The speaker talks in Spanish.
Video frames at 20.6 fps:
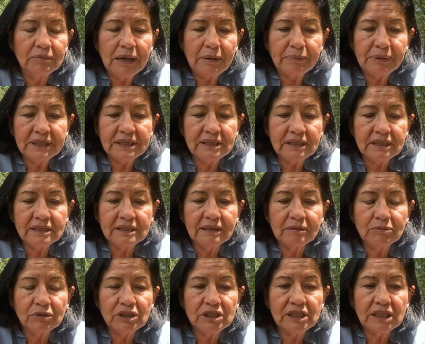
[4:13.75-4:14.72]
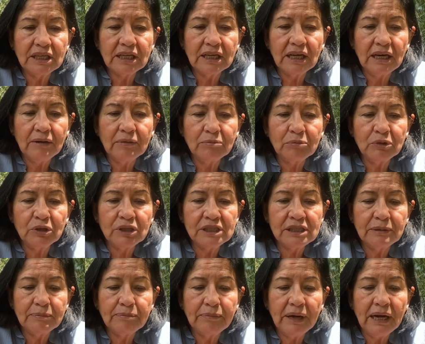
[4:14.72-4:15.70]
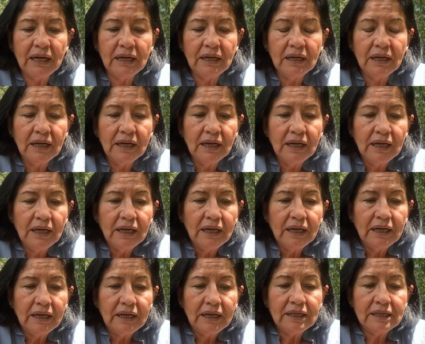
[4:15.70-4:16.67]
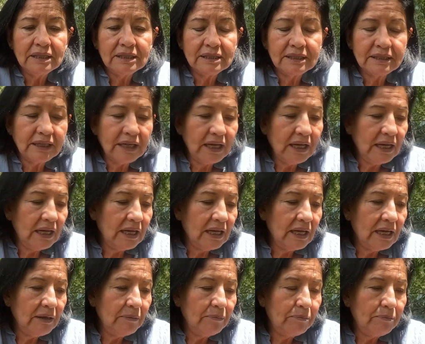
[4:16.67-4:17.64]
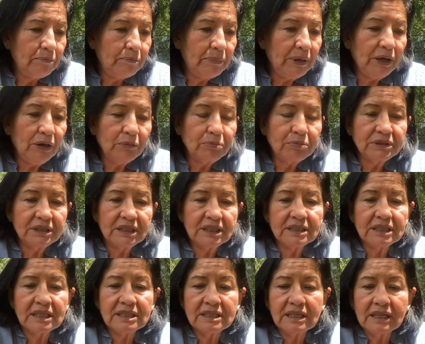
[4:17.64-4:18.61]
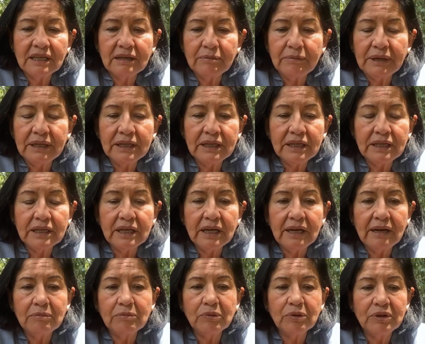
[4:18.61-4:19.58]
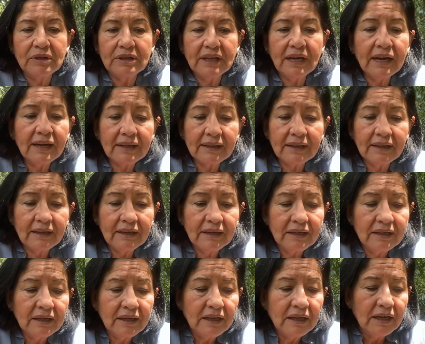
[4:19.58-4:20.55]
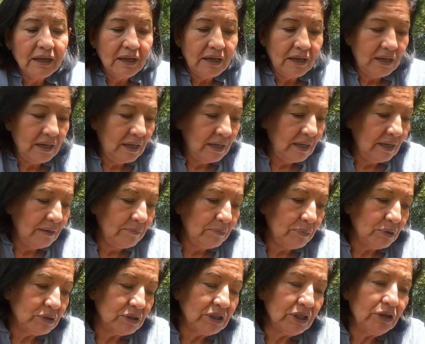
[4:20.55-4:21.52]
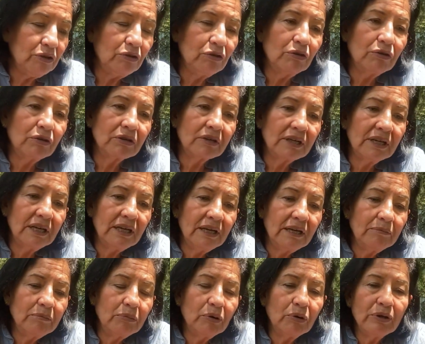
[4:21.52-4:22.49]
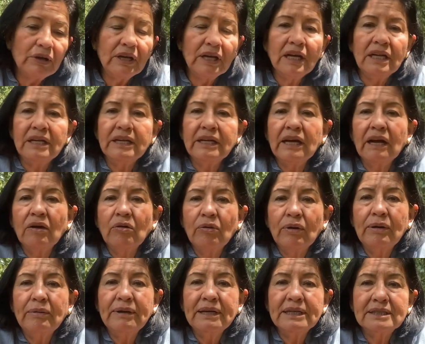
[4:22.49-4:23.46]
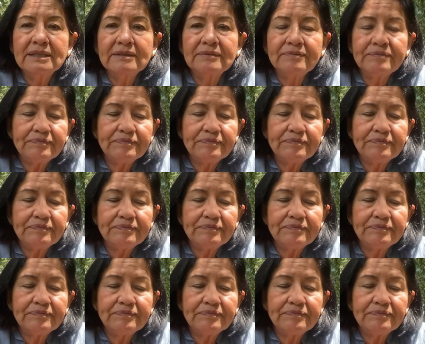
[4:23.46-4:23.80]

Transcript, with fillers: presencia municipal, municipal, este, pero pues desgraciadamente ya era muy tarde. Eh, posterior eh, voy el día jueves,